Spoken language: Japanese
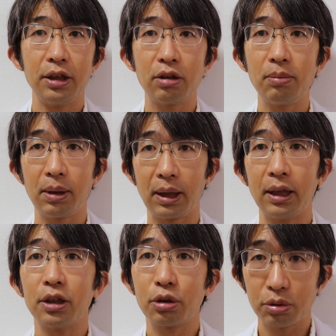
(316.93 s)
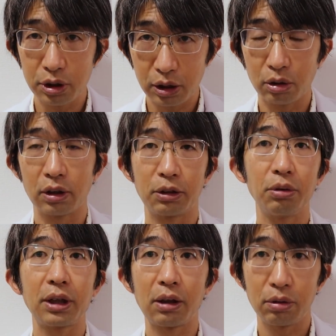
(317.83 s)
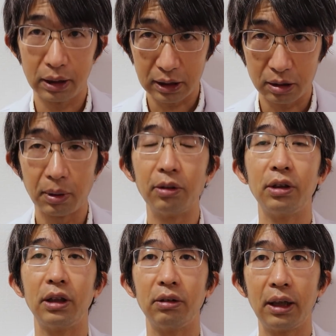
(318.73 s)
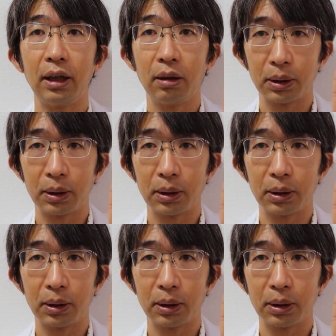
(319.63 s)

2個目は食事量がトータル増えてしまうっていうね、